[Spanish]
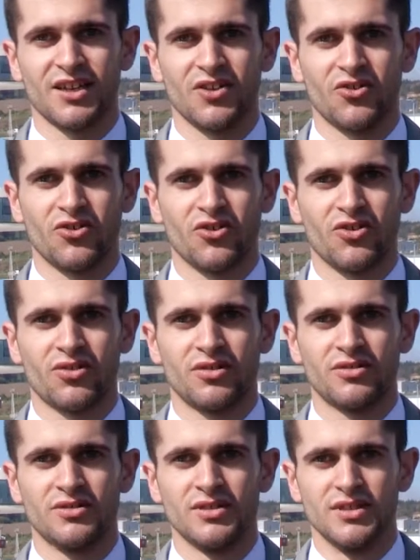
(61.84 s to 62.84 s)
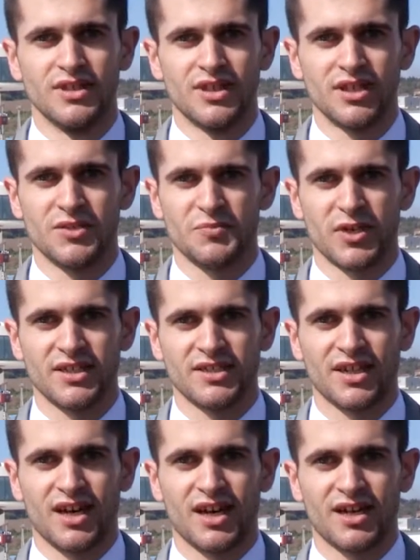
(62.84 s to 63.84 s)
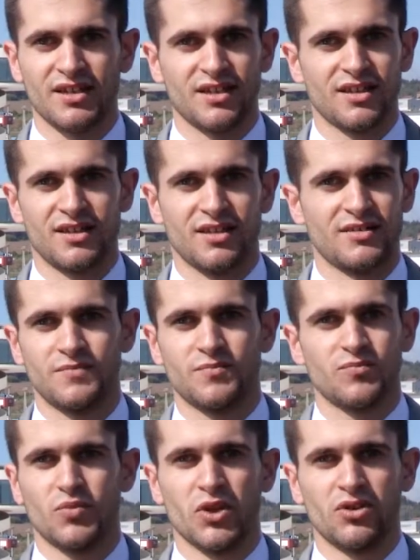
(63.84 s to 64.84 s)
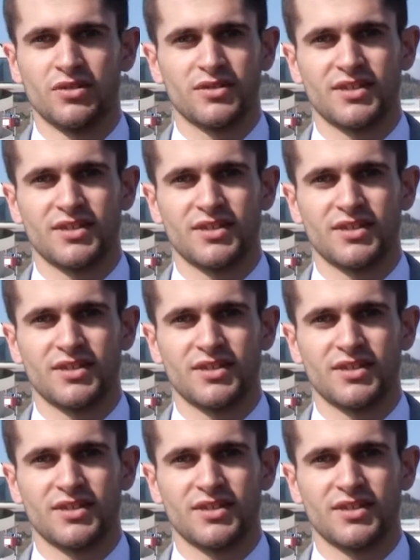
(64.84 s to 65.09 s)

quiero expresar que bueno,